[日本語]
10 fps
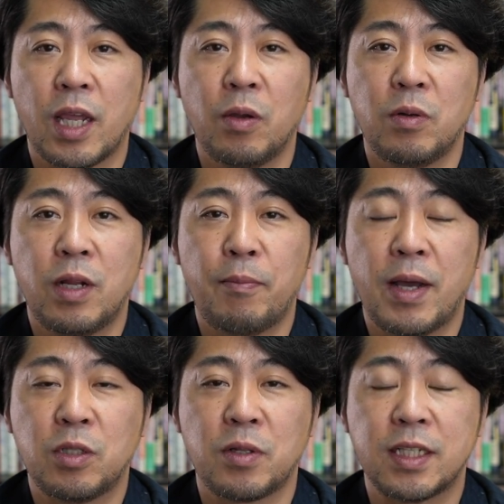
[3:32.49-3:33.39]
多様なま
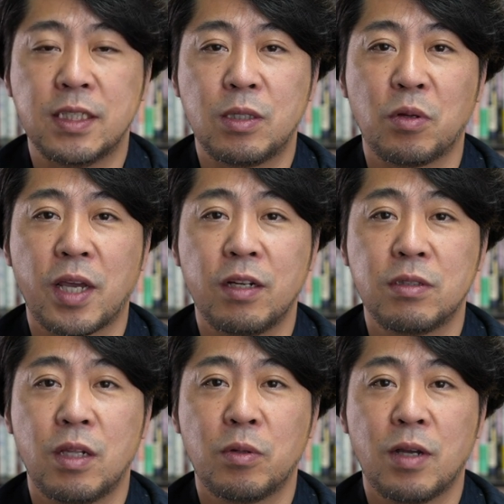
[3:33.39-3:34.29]
あ人たちに届けるっ
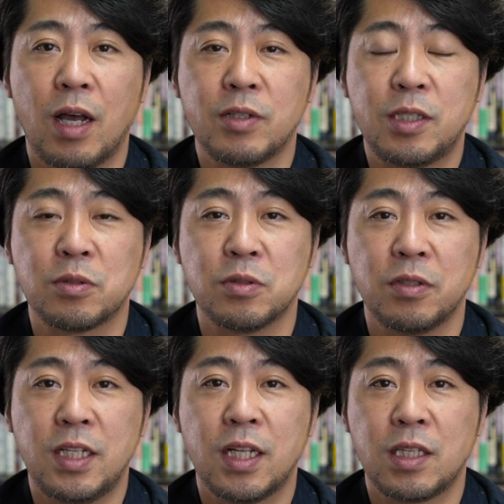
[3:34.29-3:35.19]
てことが一つの
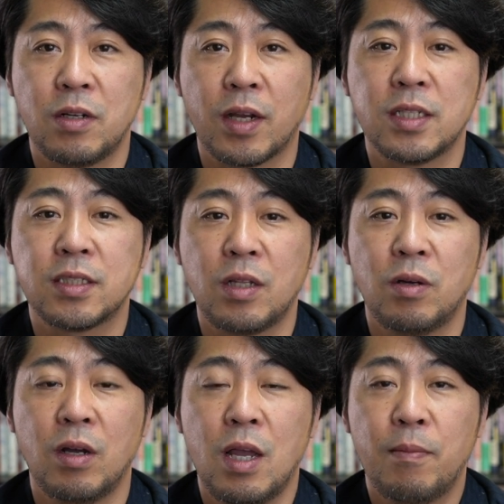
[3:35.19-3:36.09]
売りになってるわけですけ
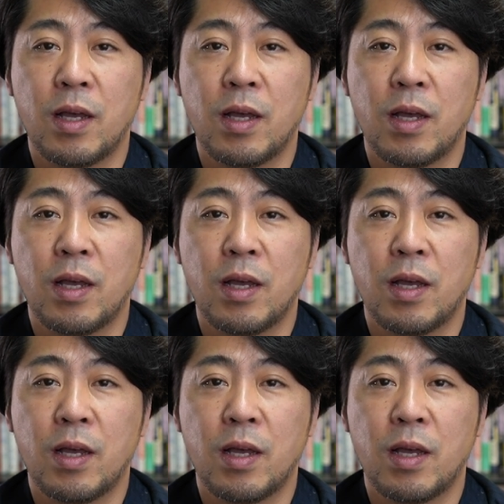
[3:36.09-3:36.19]
ど、